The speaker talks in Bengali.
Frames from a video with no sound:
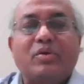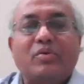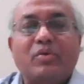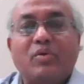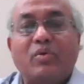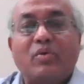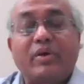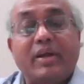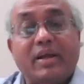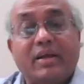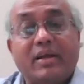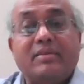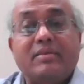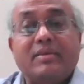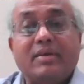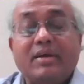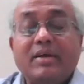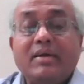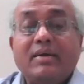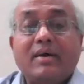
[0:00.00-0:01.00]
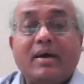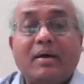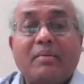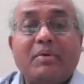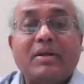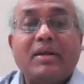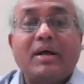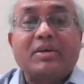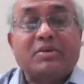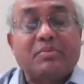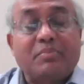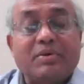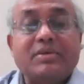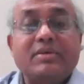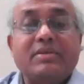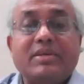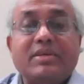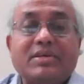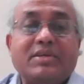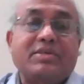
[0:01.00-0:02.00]
মনে করি অনেক আমার
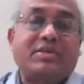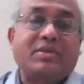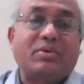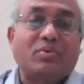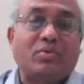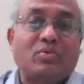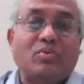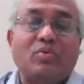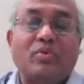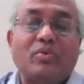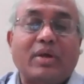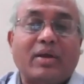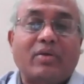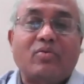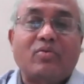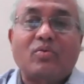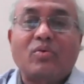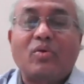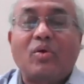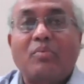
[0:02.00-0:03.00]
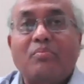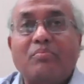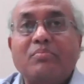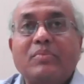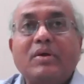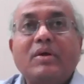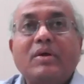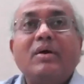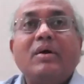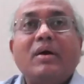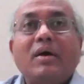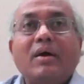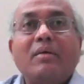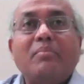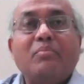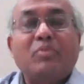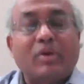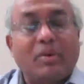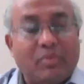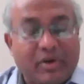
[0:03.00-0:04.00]
আশেপাশে দেশের চেয়েও তুলনায় কম
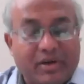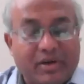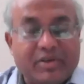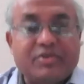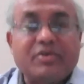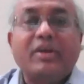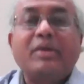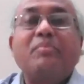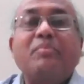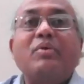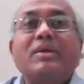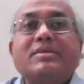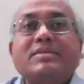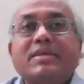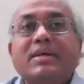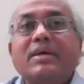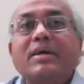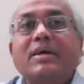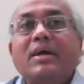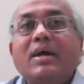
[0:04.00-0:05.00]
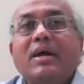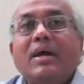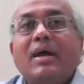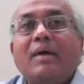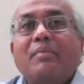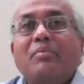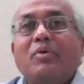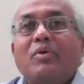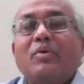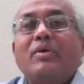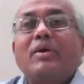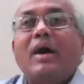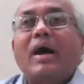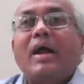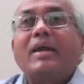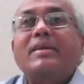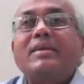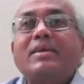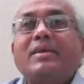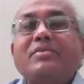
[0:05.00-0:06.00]
মোটামুটি রিজনেবল আছে এবং
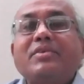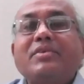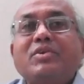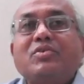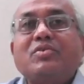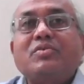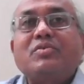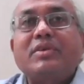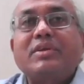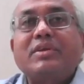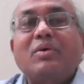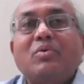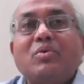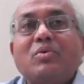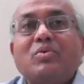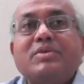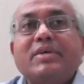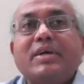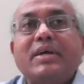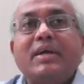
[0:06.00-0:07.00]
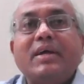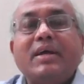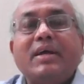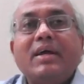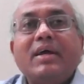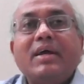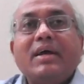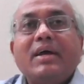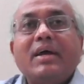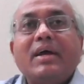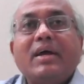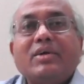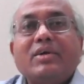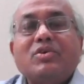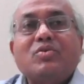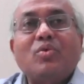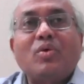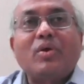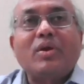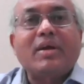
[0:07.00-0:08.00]
আরেকটা জিনিস যেটা হলো যে
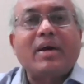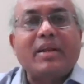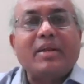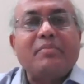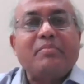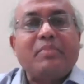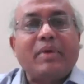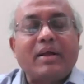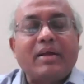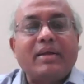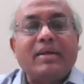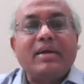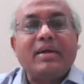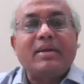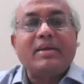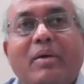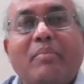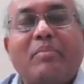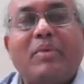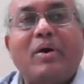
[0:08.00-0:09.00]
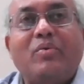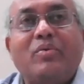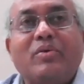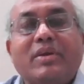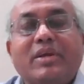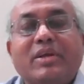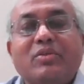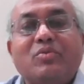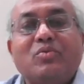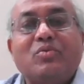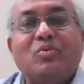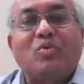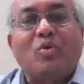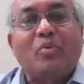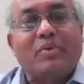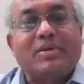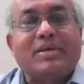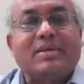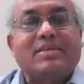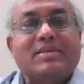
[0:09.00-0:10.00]
সরকারি ব্যাংকের অ্যামাউন্ট কিন্তু
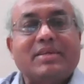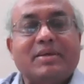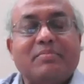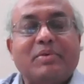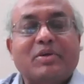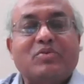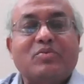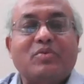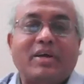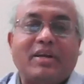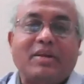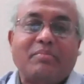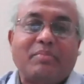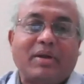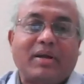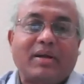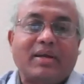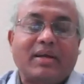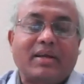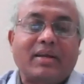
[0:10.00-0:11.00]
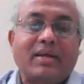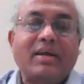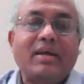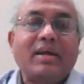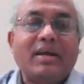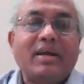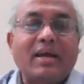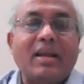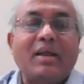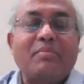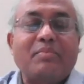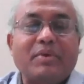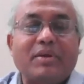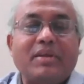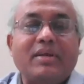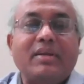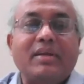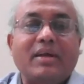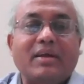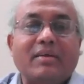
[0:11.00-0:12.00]
কমে যাচ্ছে বেসরকারি ব্যাংকের খেলাপি
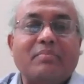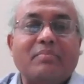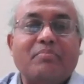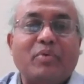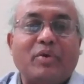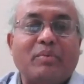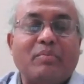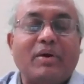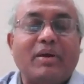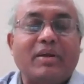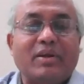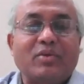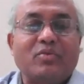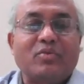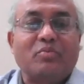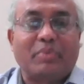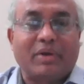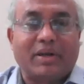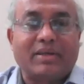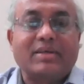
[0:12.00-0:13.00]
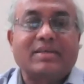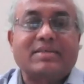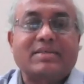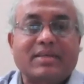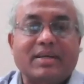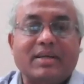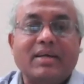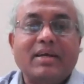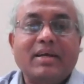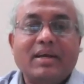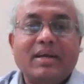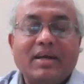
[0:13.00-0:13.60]
ঋণের পরিমাণ কিন্তু বেড়ে যাচ্ছে